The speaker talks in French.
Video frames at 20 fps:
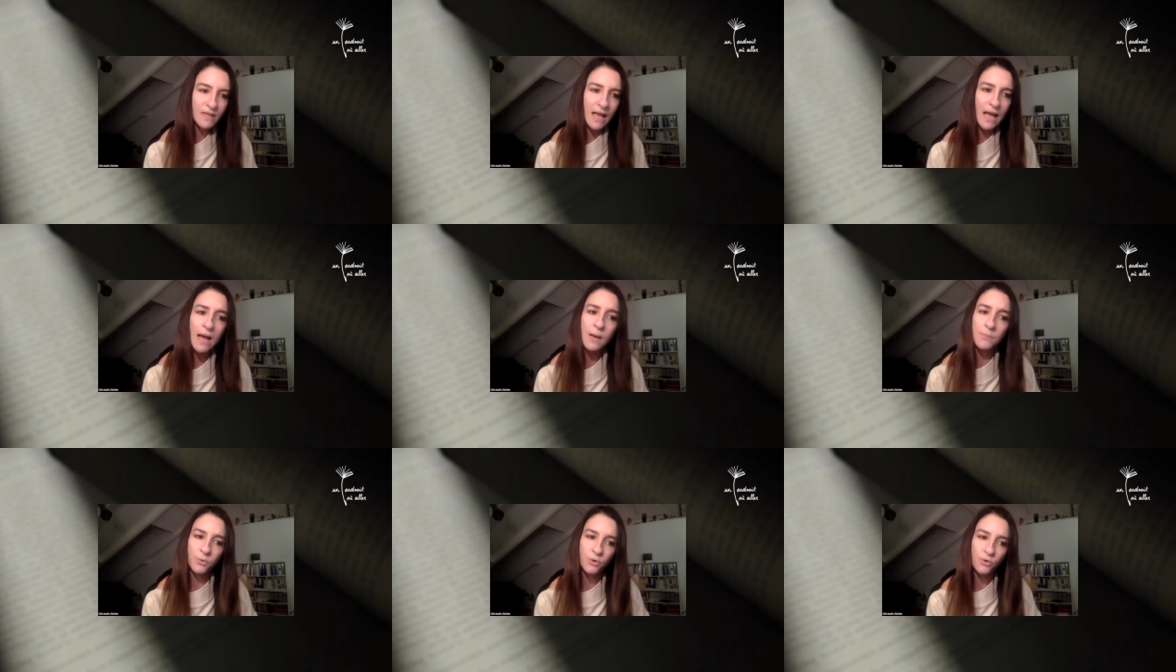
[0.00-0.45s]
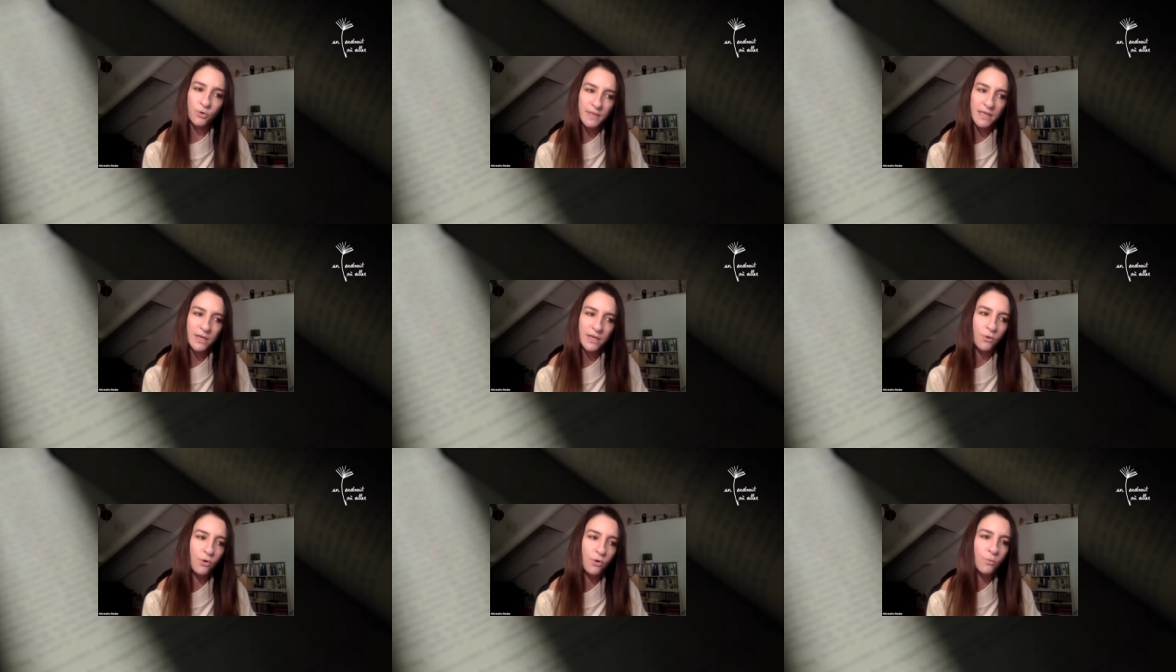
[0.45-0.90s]
Un
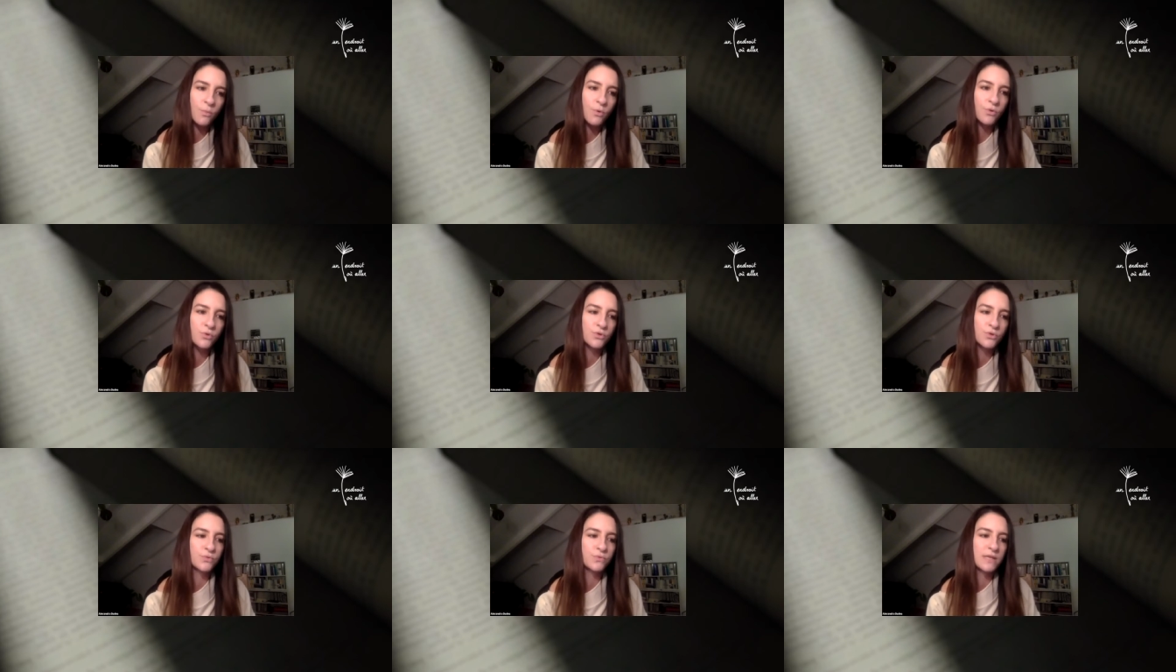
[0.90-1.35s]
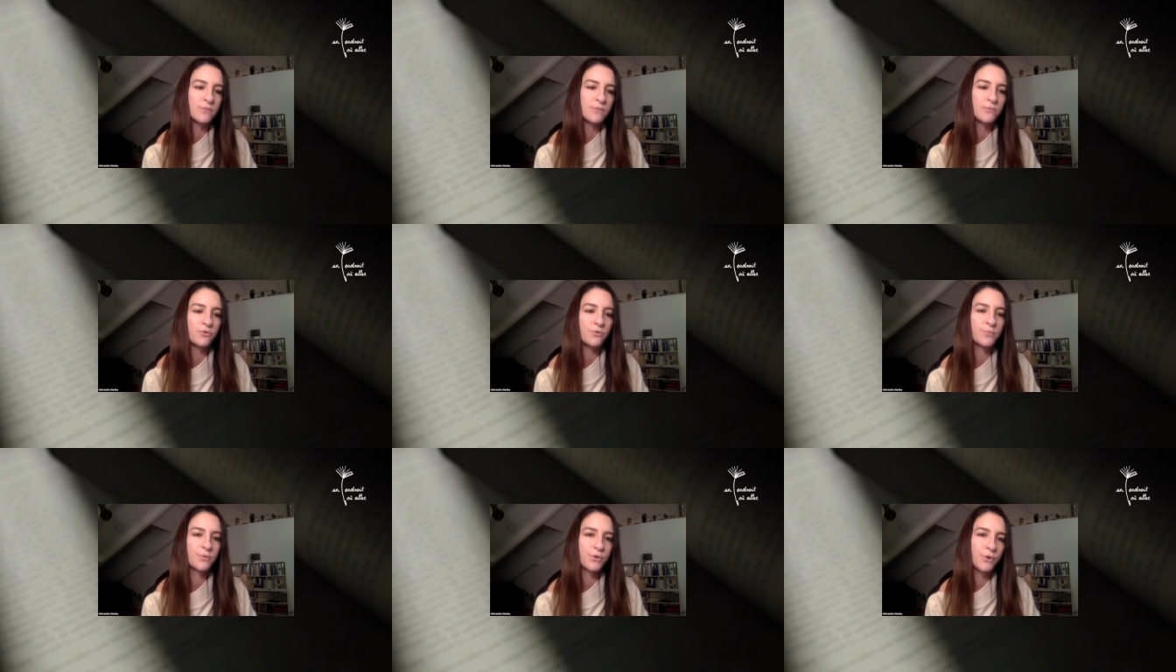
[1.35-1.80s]
premier mhm. roman, Zone
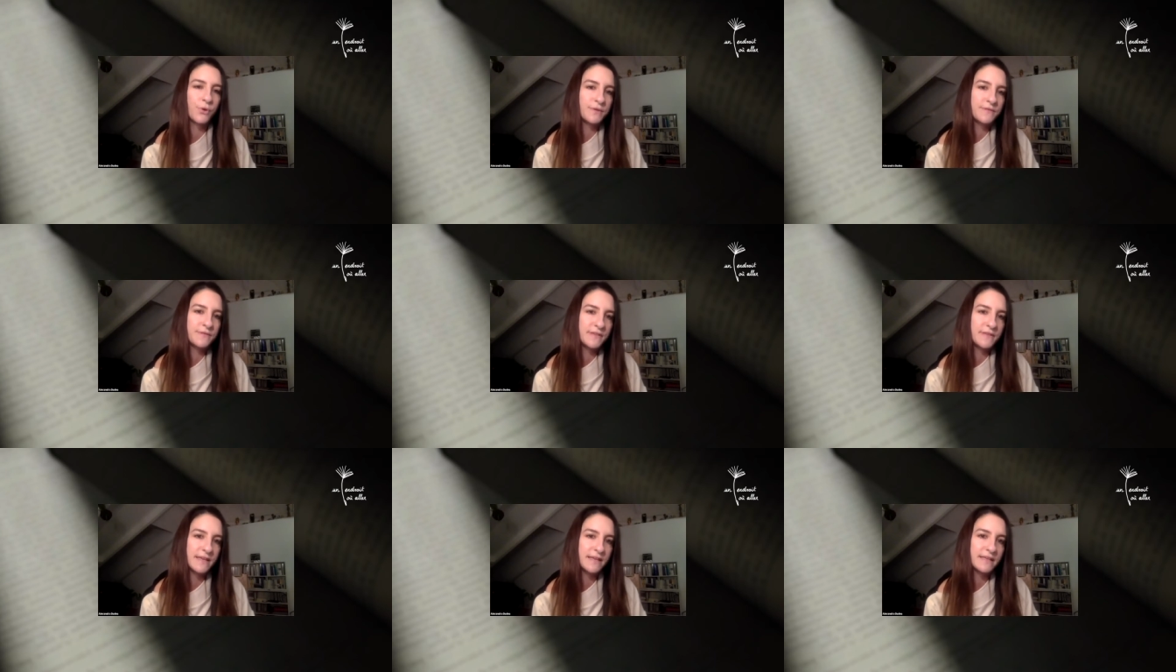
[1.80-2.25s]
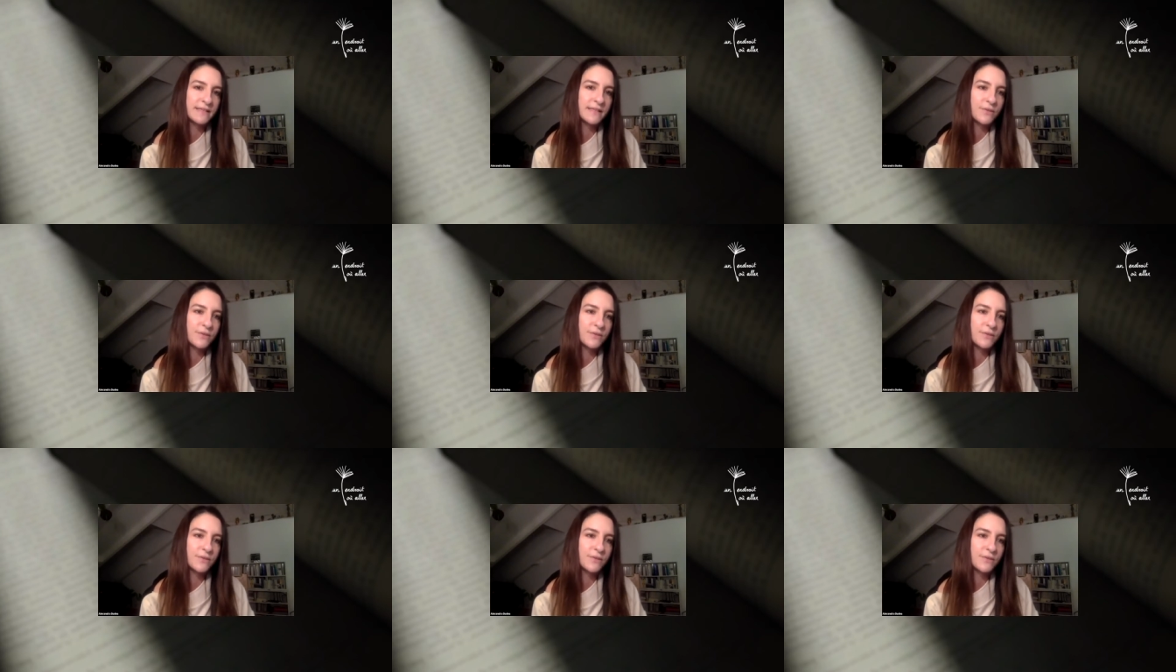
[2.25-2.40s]
d'amour prioritaire,